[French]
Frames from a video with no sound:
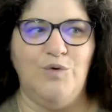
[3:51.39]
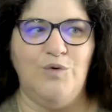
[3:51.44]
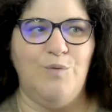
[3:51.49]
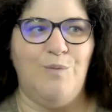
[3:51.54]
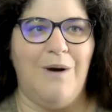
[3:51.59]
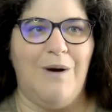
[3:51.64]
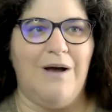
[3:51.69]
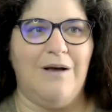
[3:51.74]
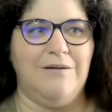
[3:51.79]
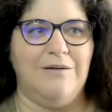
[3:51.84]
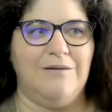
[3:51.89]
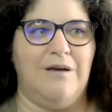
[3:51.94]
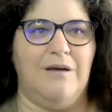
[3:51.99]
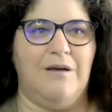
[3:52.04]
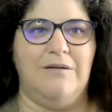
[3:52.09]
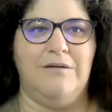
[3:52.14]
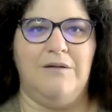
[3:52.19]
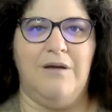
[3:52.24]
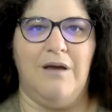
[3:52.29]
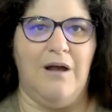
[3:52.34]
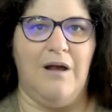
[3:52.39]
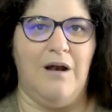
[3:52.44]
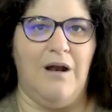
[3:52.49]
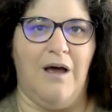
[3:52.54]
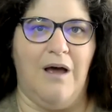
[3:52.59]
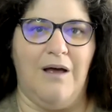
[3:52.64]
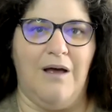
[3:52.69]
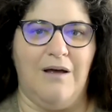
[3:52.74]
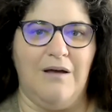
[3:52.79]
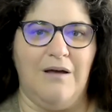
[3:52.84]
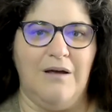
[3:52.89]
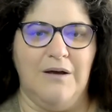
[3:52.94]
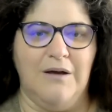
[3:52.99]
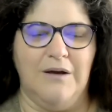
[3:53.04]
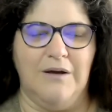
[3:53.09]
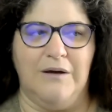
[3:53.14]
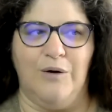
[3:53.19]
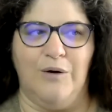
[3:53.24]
ou parce qu'un tel a